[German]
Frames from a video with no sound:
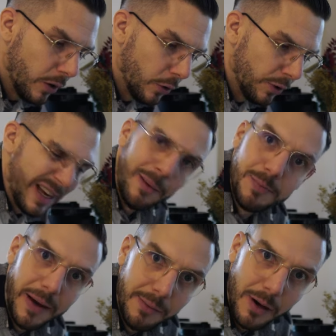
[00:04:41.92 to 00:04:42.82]
Und da habe
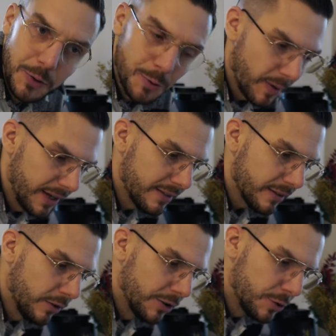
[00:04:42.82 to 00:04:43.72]
ich beide mal ausprobiert
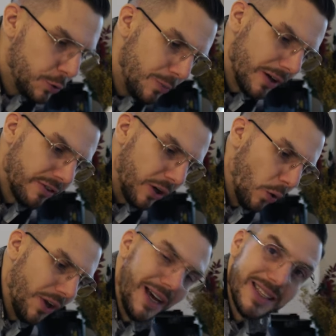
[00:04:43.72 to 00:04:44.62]
und Thymian finde ich
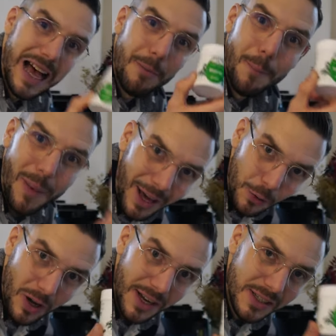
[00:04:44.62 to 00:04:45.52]
auch nice, aber
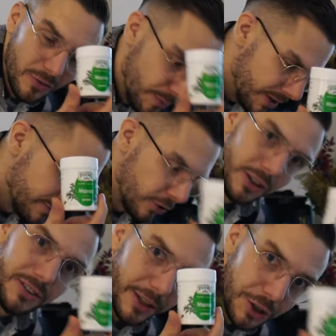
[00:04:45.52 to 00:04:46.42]
Majoran ist für mich
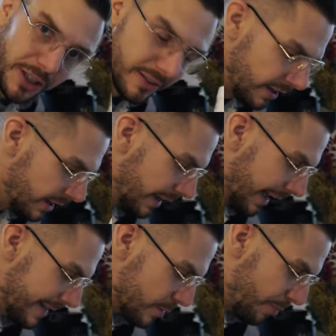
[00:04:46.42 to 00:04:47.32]
wirklich der Shit.
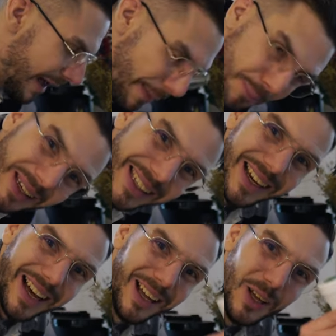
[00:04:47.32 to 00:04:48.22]
Also
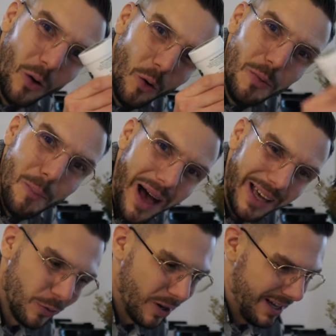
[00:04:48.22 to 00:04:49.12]
Paprika und
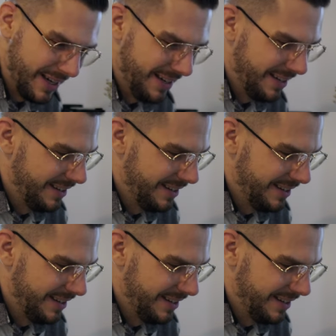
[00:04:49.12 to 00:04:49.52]
Majoran.